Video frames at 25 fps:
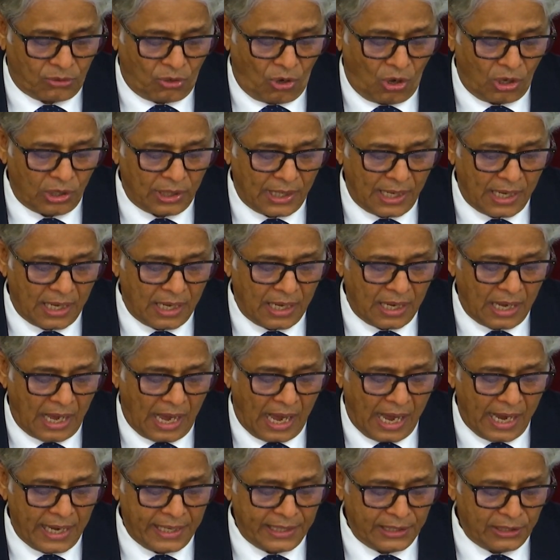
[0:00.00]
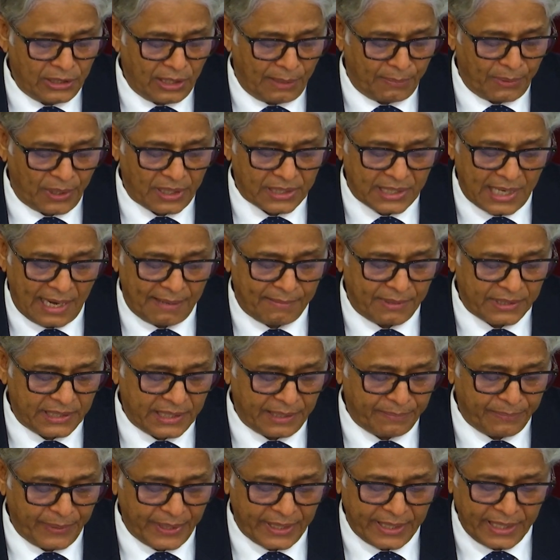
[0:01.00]
কলা আইন এবং
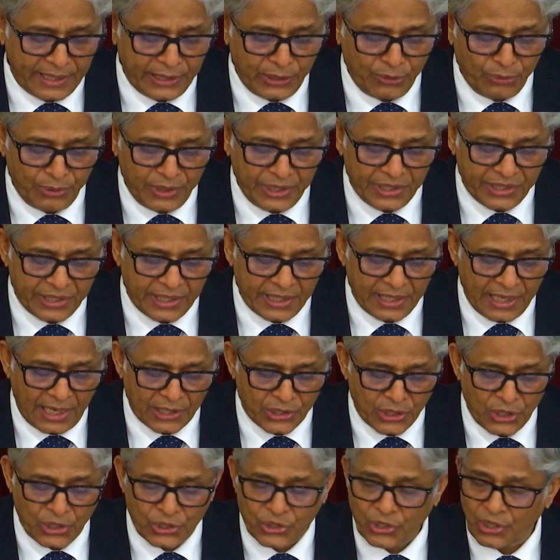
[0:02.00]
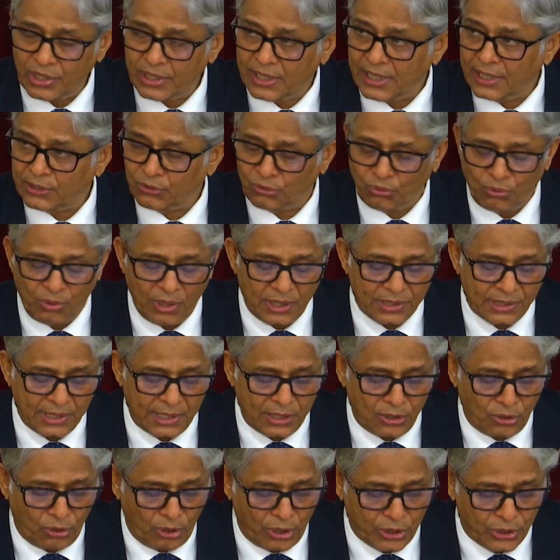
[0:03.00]
সামাজিক বিজ্ঞান ইউনিটে আসন সংখ্যা দু
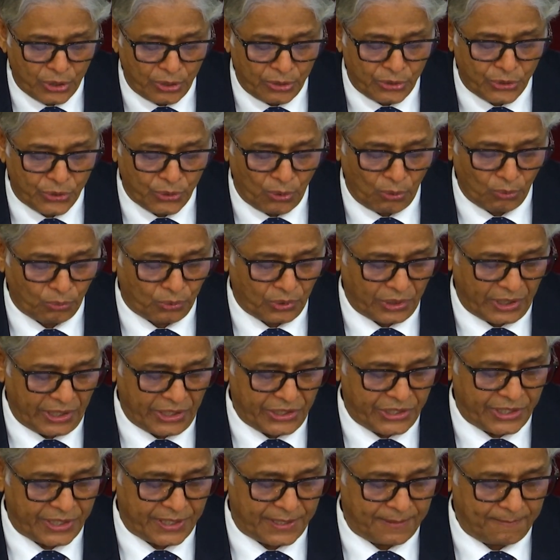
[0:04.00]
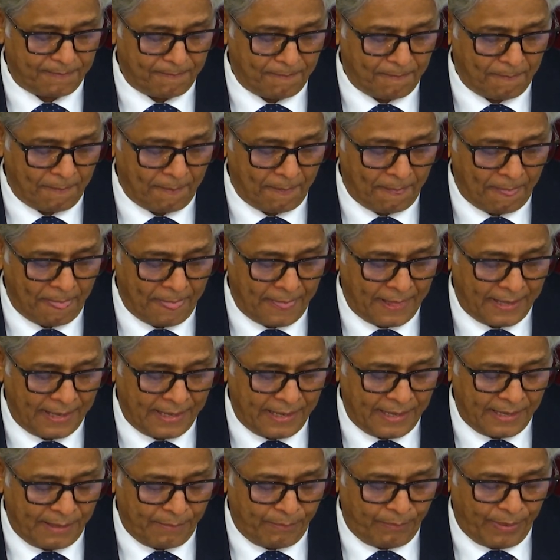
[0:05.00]
হাজার নয়শো চৌত্রিশ
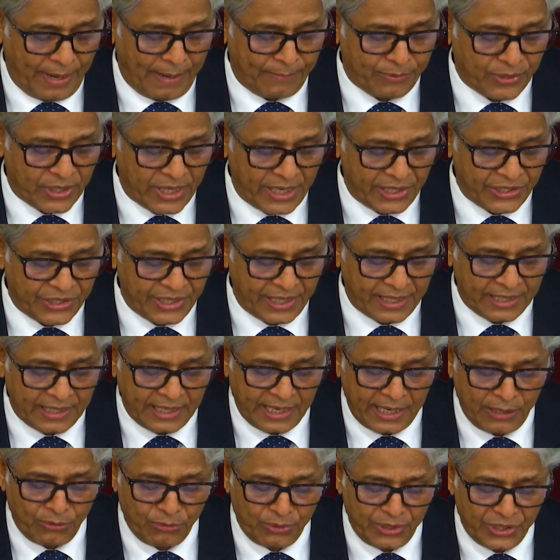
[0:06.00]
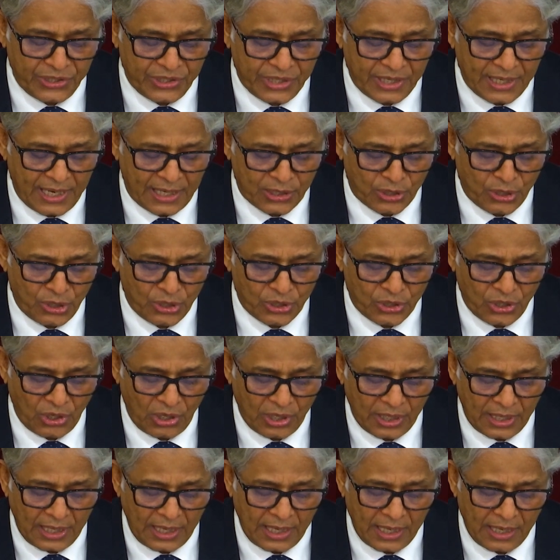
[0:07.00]
ব্যবসায় শিক্ষা ইউনিটের আসন
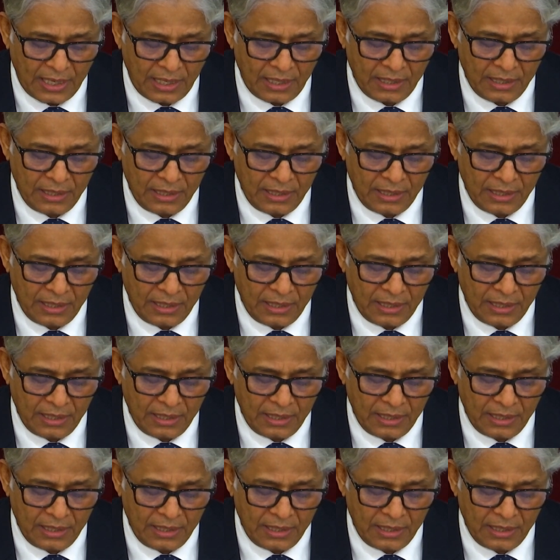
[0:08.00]
সংখ্যা